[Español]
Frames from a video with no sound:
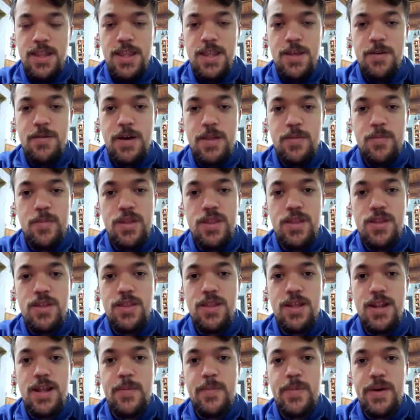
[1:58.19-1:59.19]
de badminton
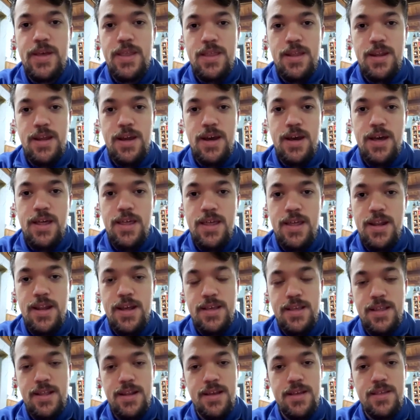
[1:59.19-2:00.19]
de la patria y de
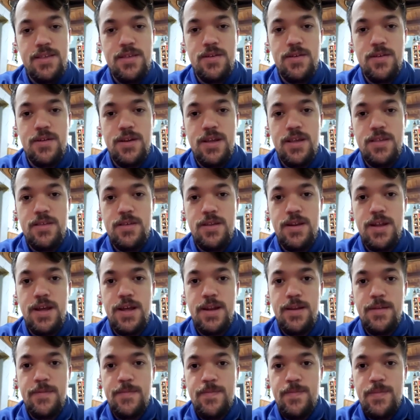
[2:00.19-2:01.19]
la selección
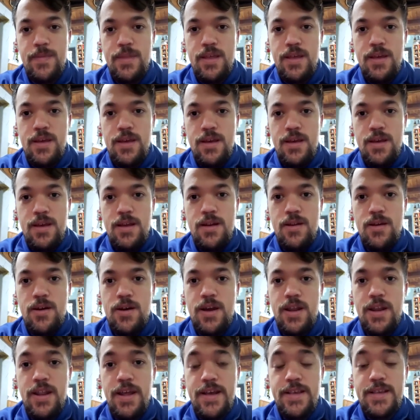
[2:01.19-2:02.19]
nacional. Los
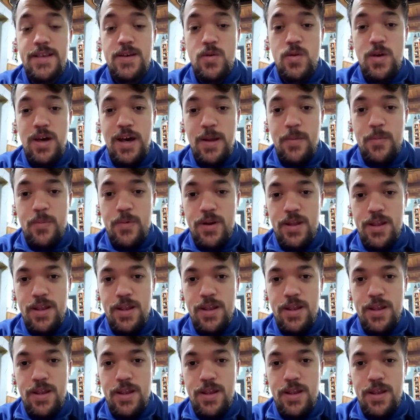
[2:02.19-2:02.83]
quería saludar por